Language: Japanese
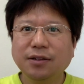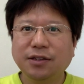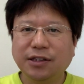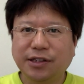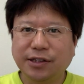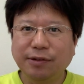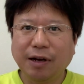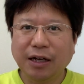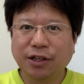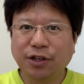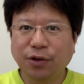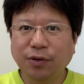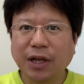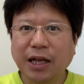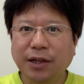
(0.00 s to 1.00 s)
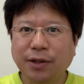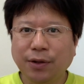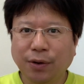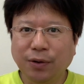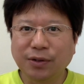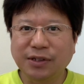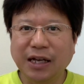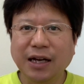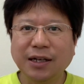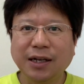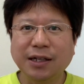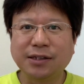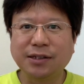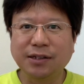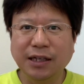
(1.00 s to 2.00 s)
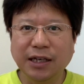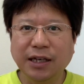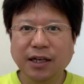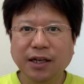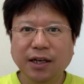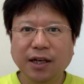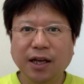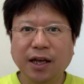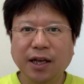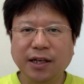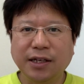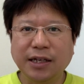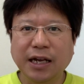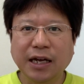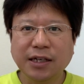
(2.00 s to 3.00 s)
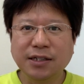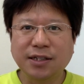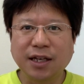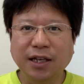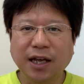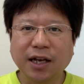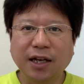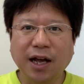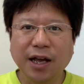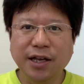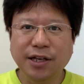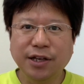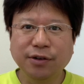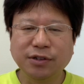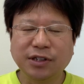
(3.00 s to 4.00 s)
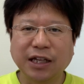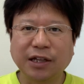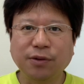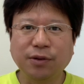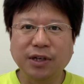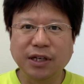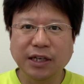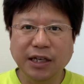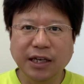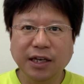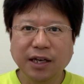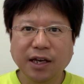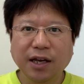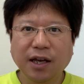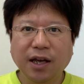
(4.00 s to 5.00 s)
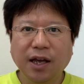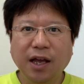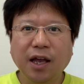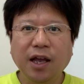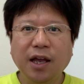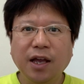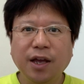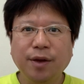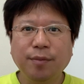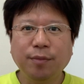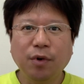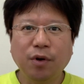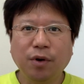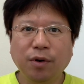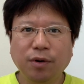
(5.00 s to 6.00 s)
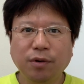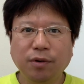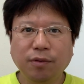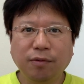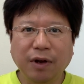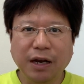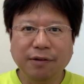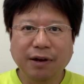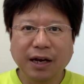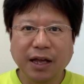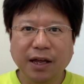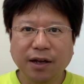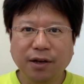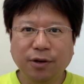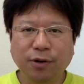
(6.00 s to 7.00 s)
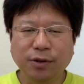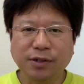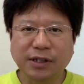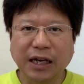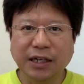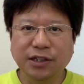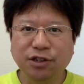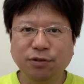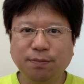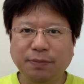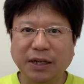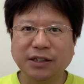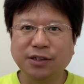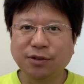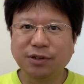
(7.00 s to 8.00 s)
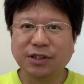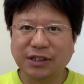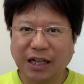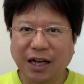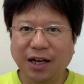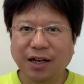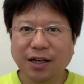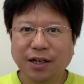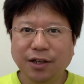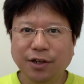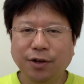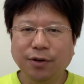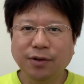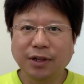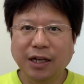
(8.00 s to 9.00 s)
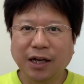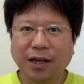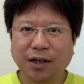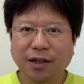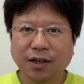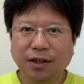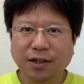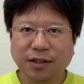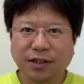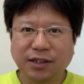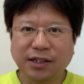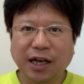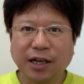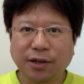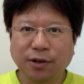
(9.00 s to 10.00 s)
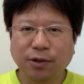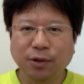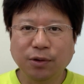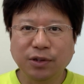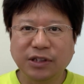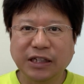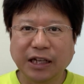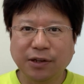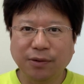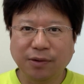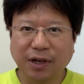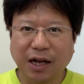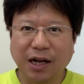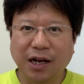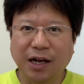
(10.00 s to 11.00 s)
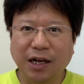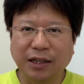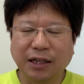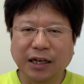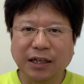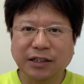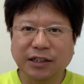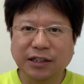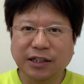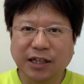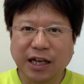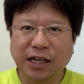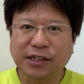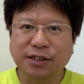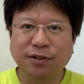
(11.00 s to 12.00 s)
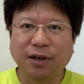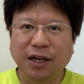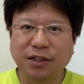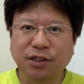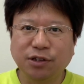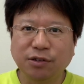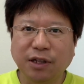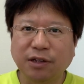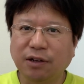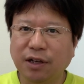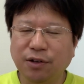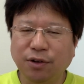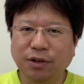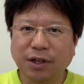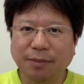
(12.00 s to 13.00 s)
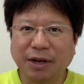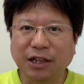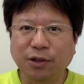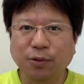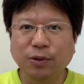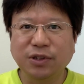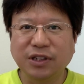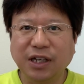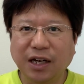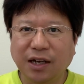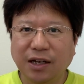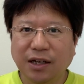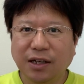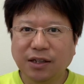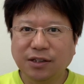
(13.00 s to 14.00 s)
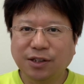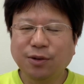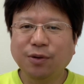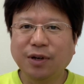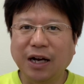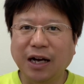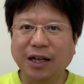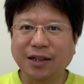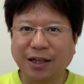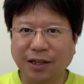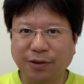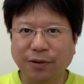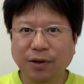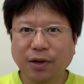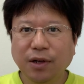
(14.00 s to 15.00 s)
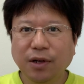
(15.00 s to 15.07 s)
実は去年の3月に、えー、ギナーン社で会議をした時に、えー、もう我々こう再出発をしたいろんな機材の投資だとか新しいケースの発注だとかいろんなまあ投資がすごくかかったと